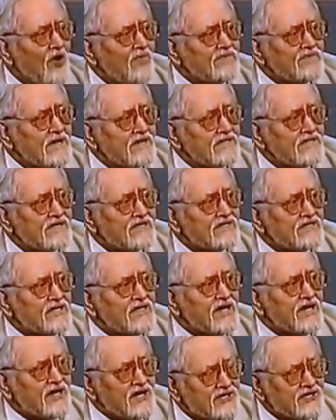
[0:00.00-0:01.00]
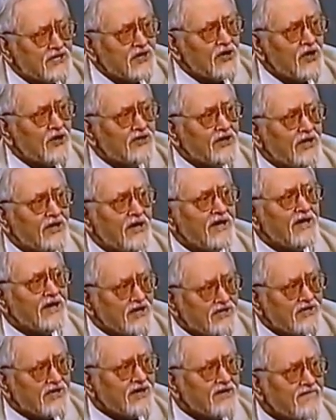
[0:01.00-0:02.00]
Hauptsache sitzen die richtigen Leute in den
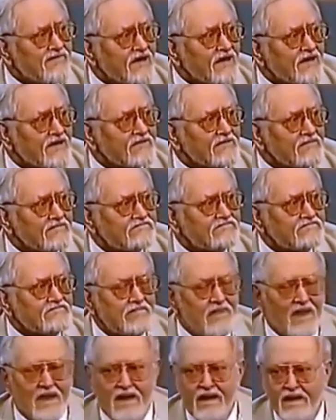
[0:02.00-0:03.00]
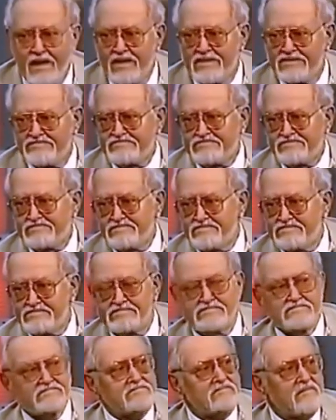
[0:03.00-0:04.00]
richtigen Gefängnissen. Und Sie sind der Meinung,
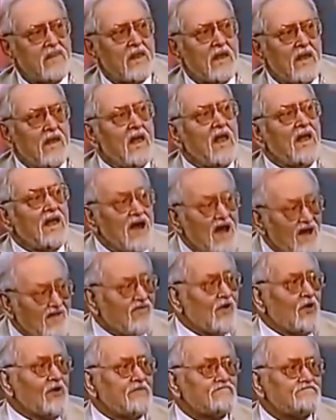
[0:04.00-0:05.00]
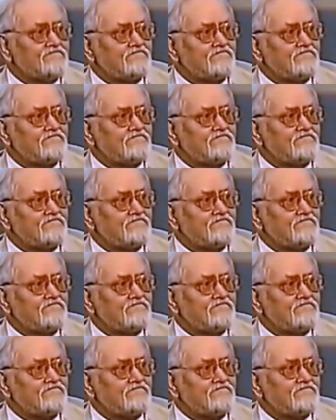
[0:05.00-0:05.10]
das war der Fall? Jawohl.